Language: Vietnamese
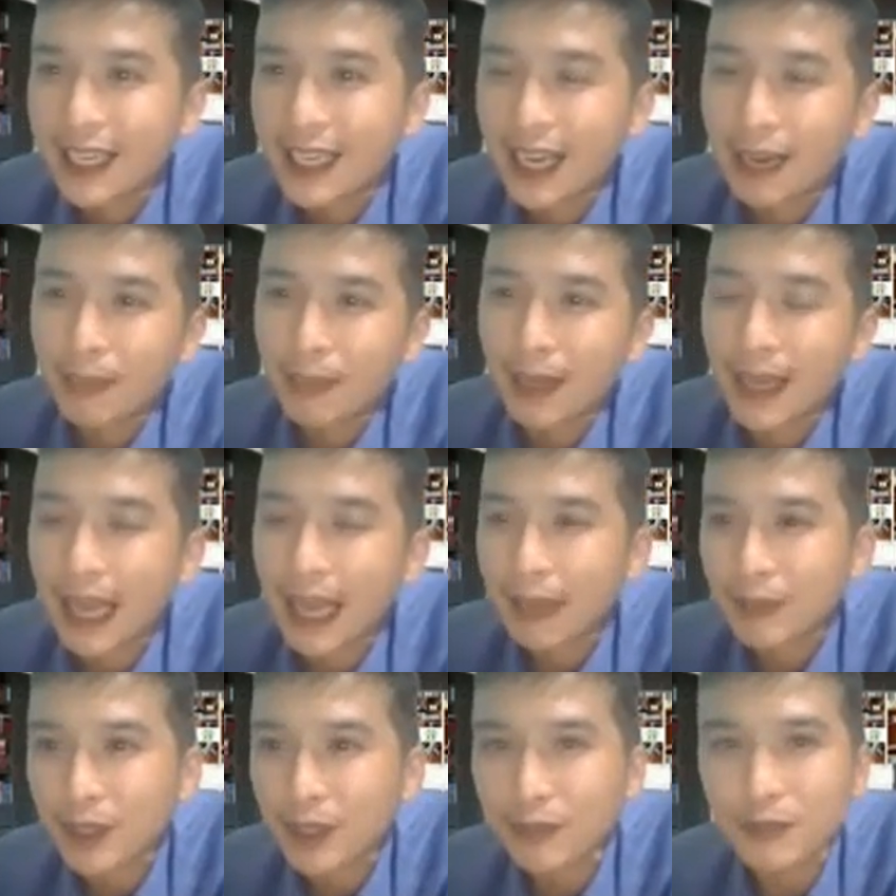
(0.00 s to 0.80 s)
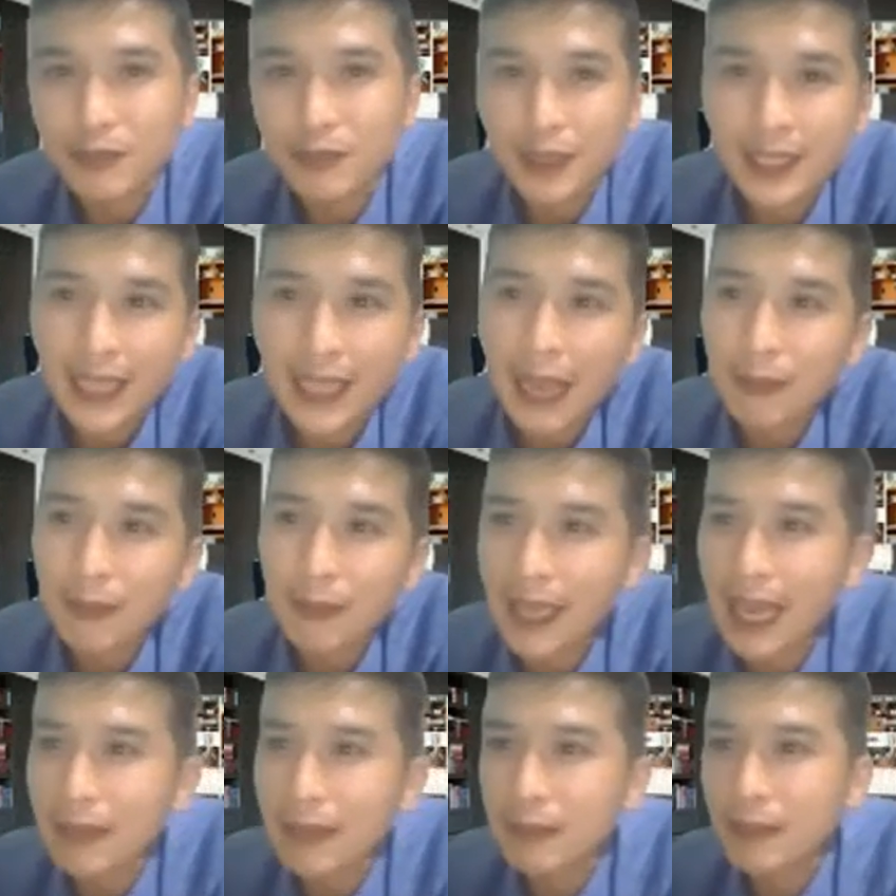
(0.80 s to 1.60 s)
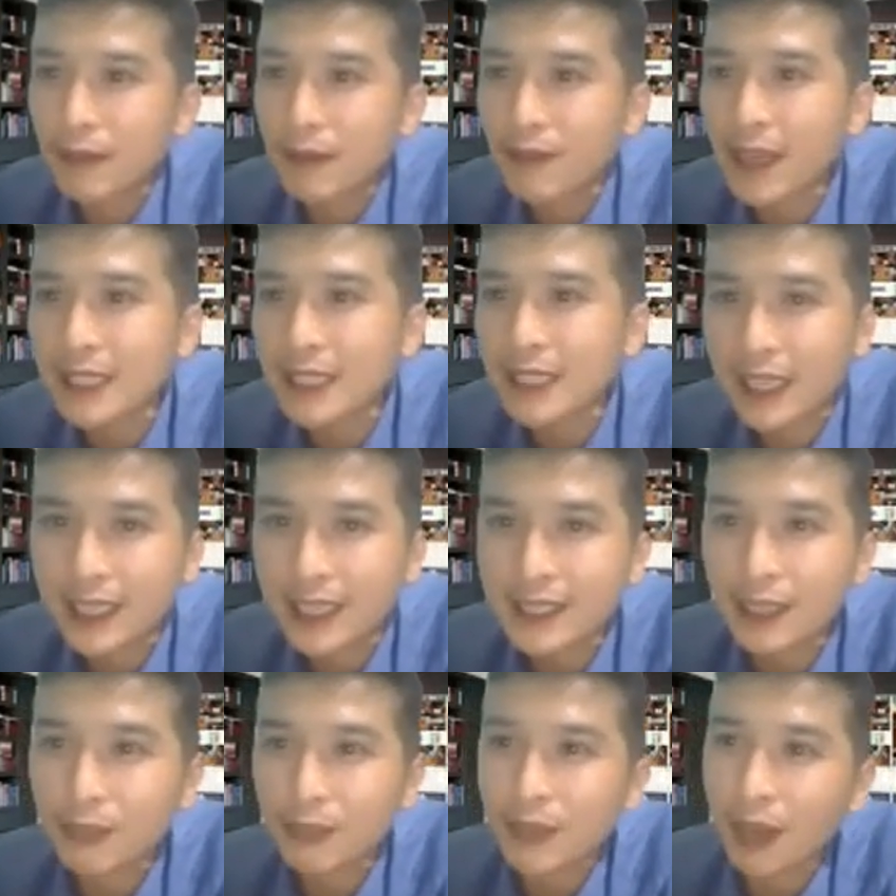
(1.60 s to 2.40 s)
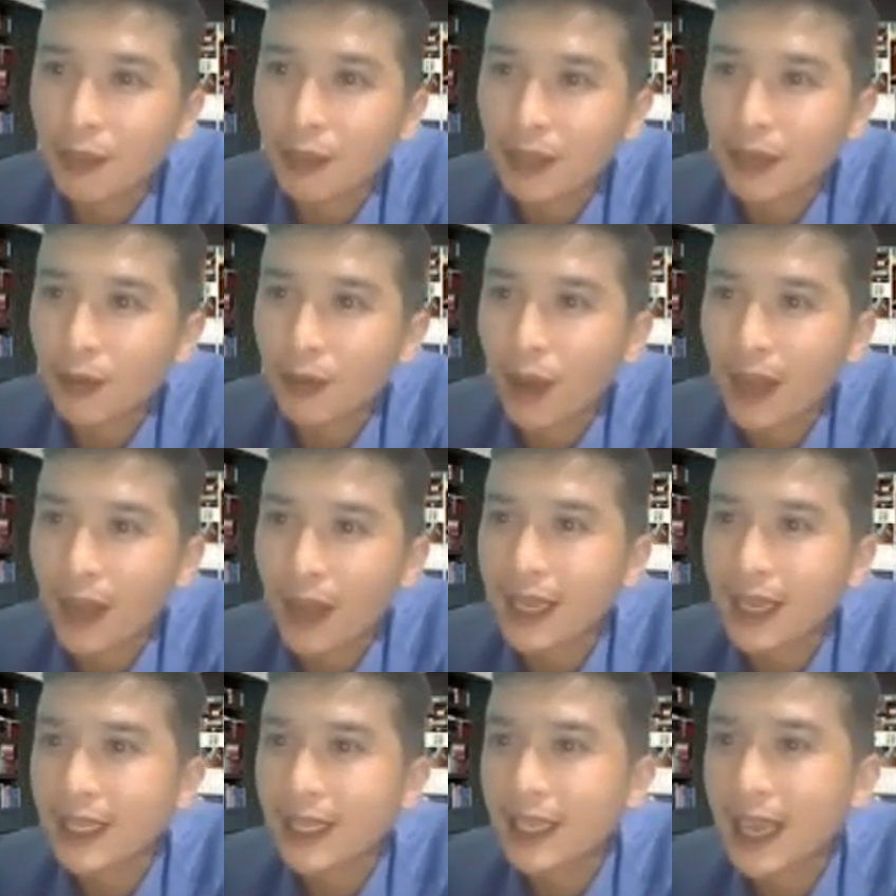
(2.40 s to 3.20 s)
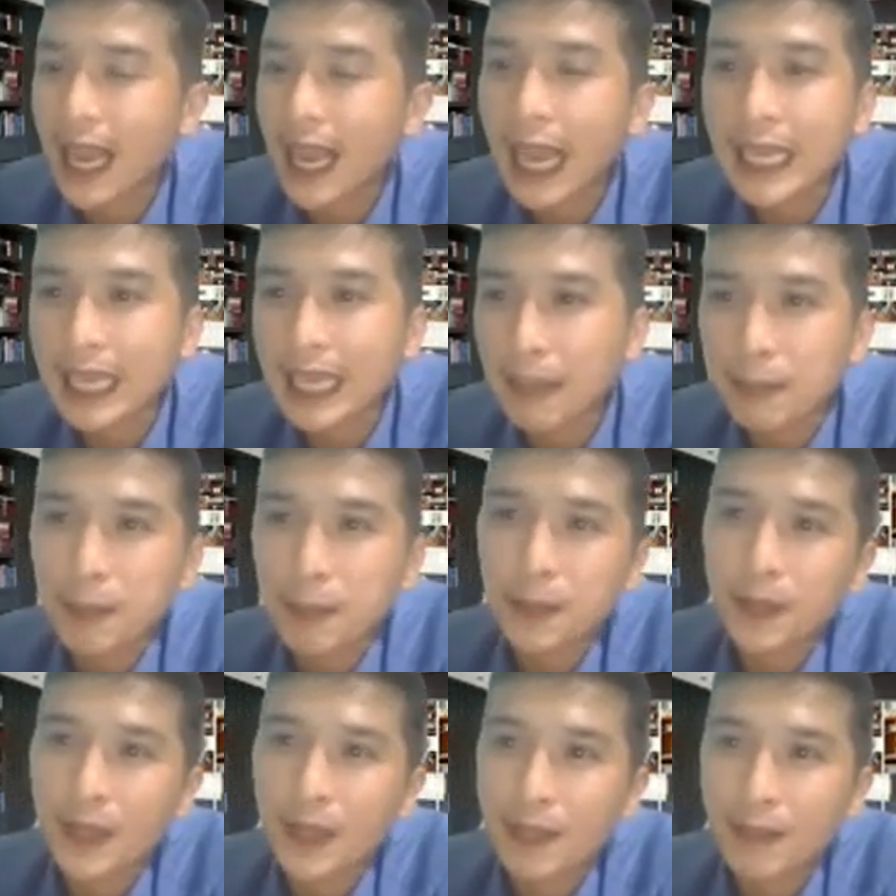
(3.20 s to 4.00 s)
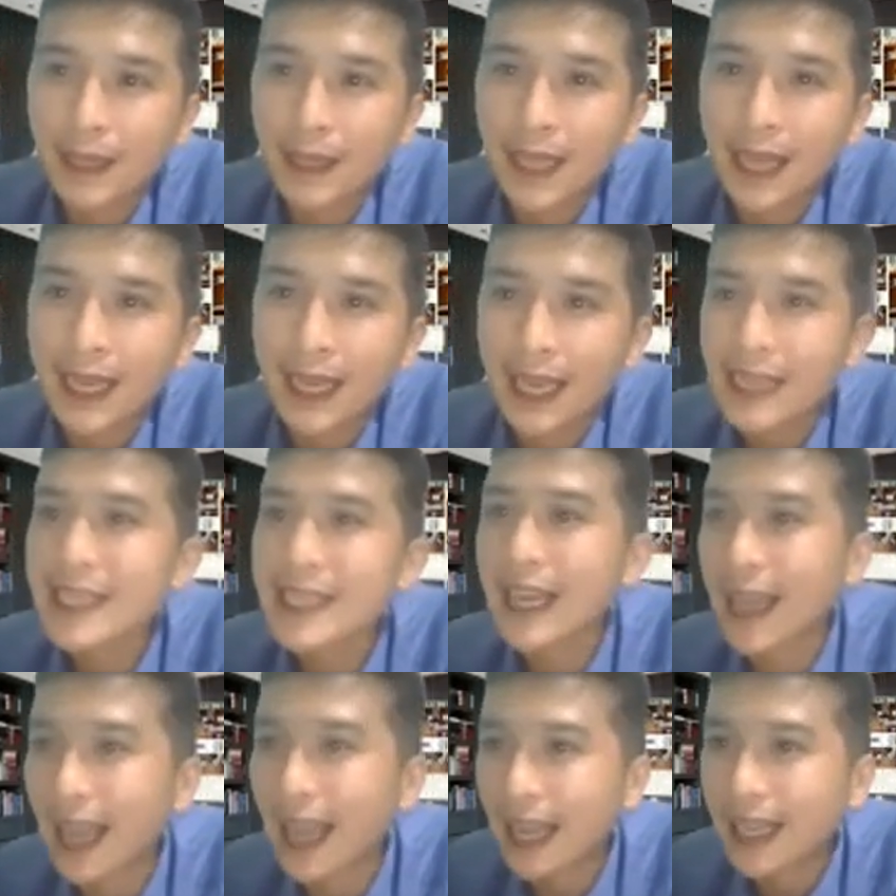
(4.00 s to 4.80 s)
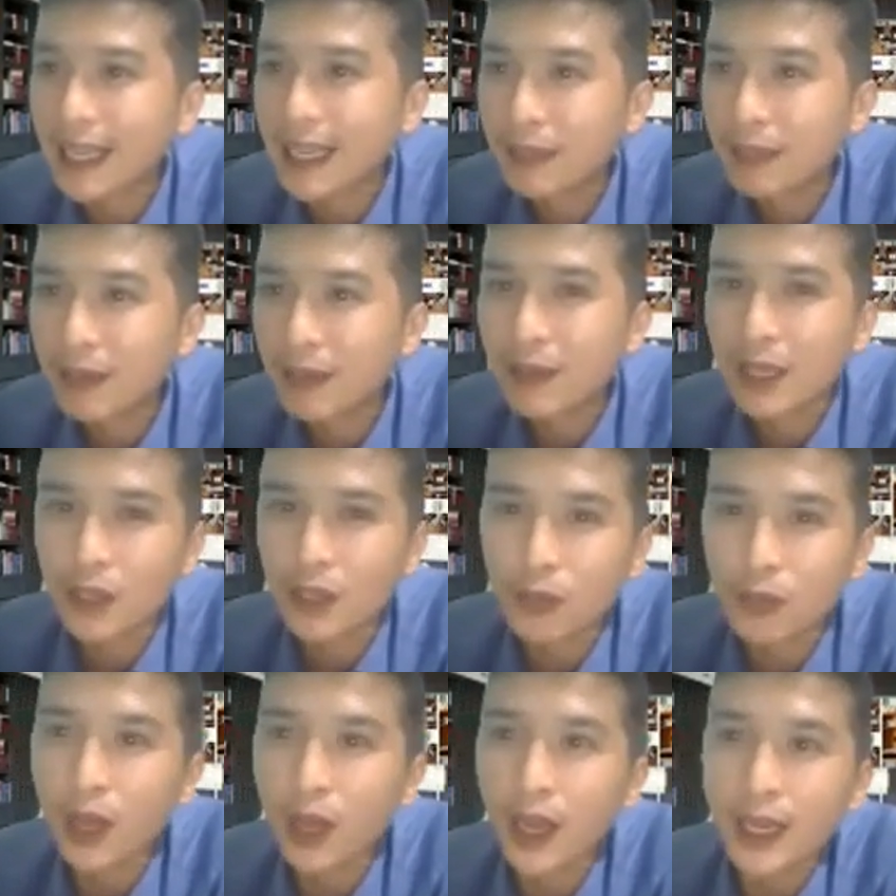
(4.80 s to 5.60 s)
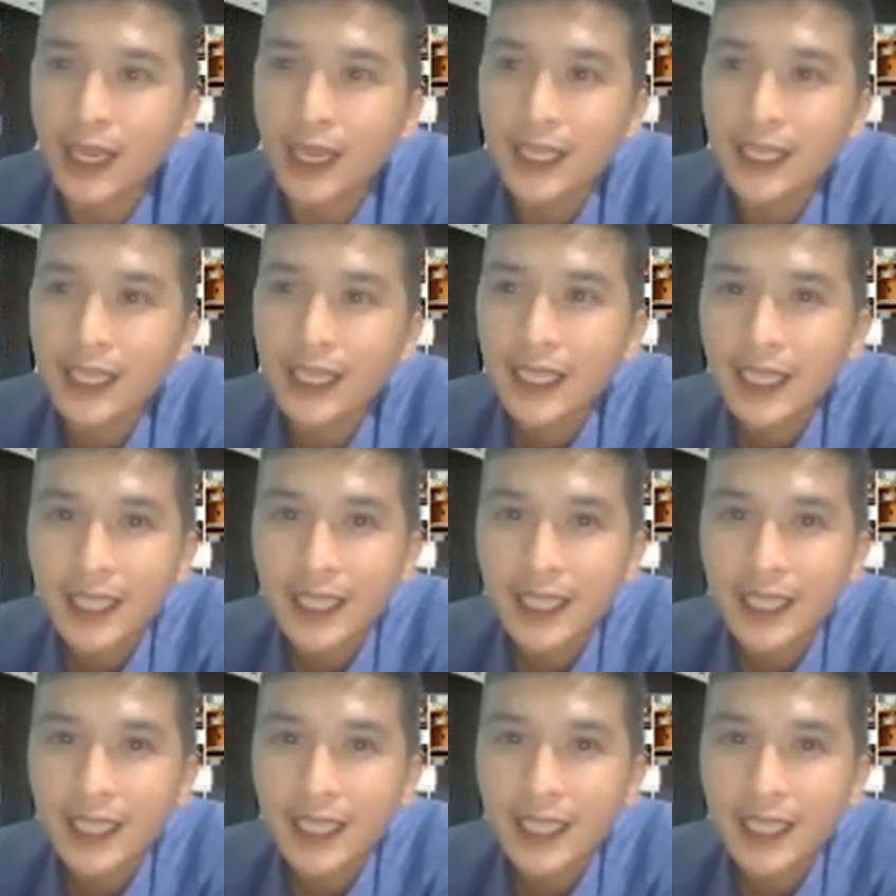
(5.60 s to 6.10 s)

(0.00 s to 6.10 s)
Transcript: À, mình làm trong mình tham gia và mình phát triển trong vòng là khoảng là hai năm thì mình đã nghỉ nhà hàng, bởi vì lúc đó đó